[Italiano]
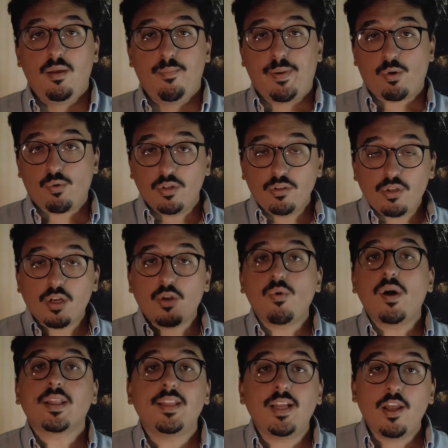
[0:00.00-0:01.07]
Per quanto
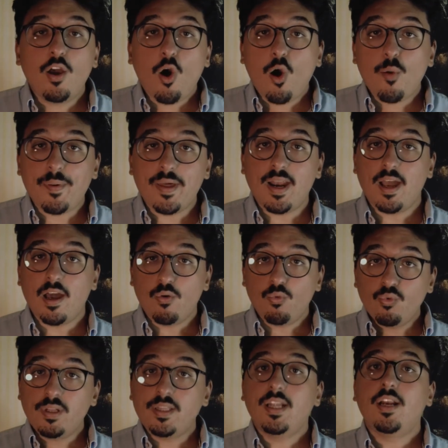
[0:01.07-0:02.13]
riguarda le opere,
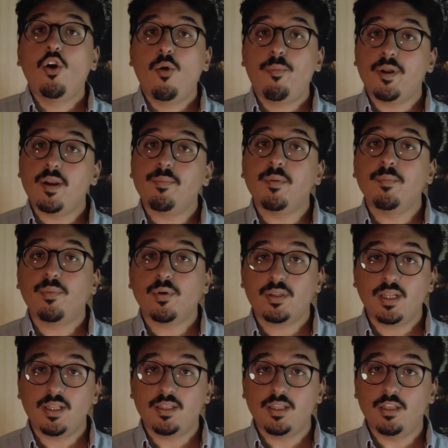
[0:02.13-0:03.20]
una delle opere più
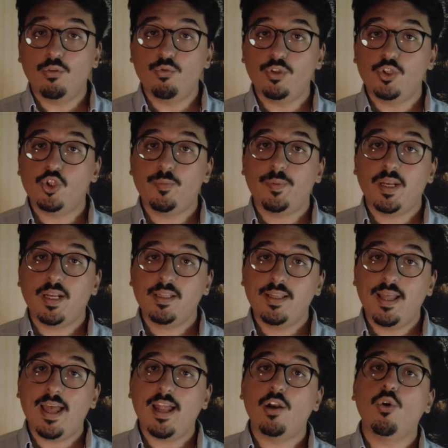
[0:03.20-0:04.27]
importanti di Luigi
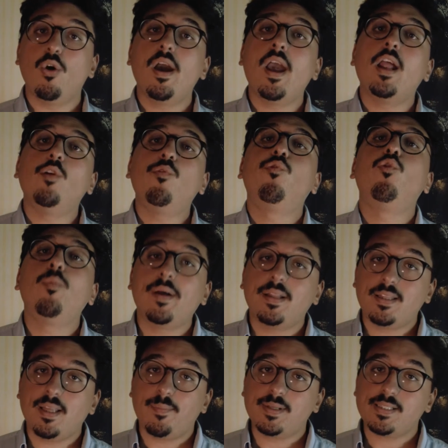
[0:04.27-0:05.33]
Pirandello è il Fu
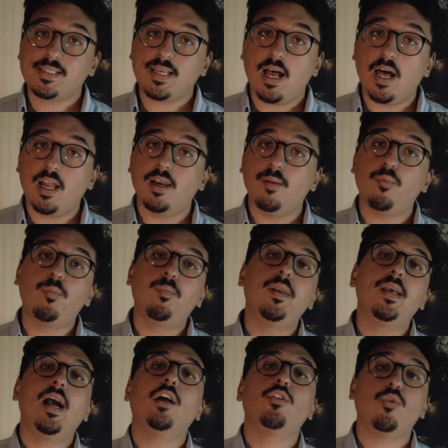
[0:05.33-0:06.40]
Mattia Pascal,
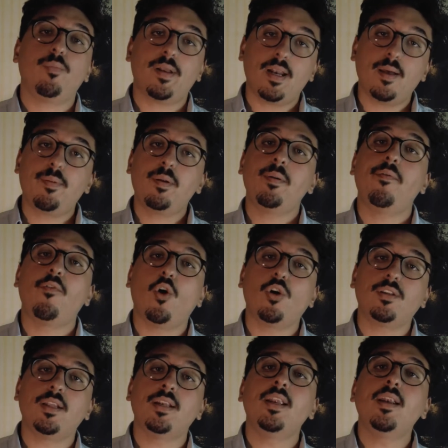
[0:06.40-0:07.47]
pubblicato per la prima
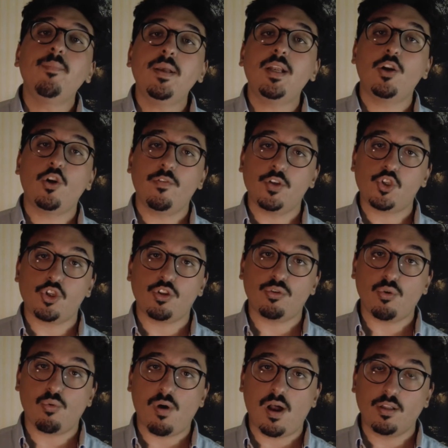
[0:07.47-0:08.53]
volta nel
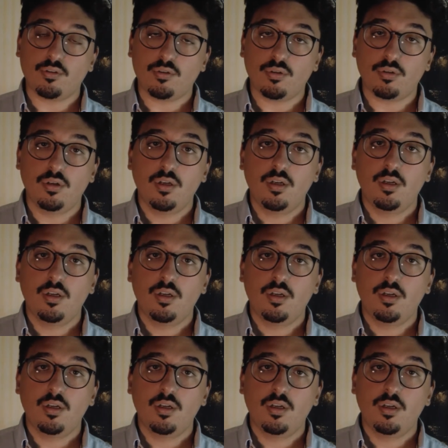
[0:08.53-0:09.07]
1904.